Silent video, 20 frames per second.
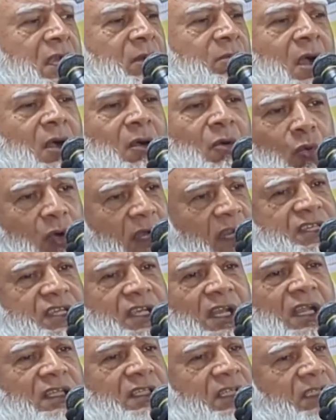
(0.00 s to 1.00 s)
কিংবা গুলি
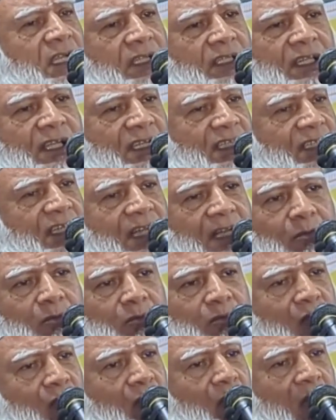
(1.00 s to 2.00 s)
চালাতে তাদের
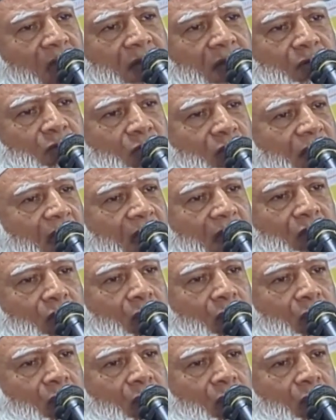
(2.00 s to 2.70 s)
দ্বিধাবোধ হওয়ার কথা